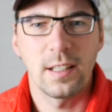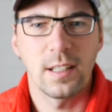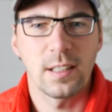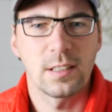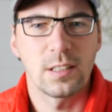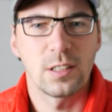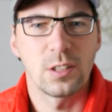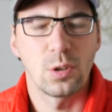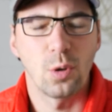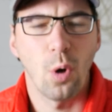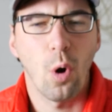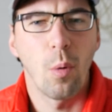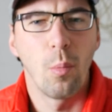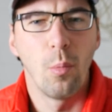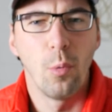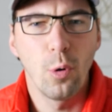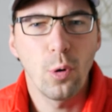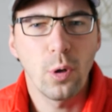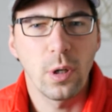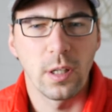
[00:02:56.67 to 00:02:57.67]
dass es doch
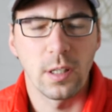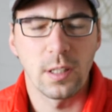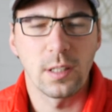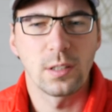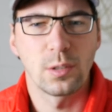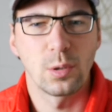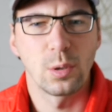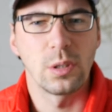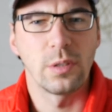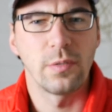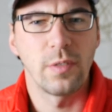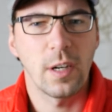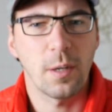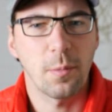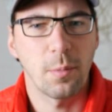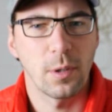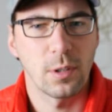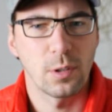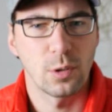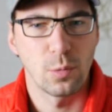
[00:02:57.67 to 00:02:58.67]
möglich ist, so eine
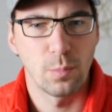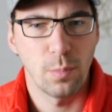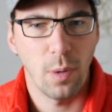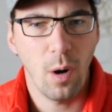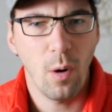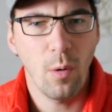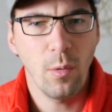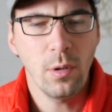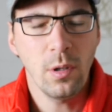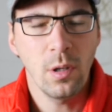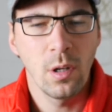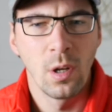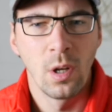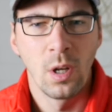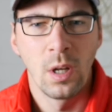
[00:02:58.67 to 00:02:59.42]
Werkbank zu bauen.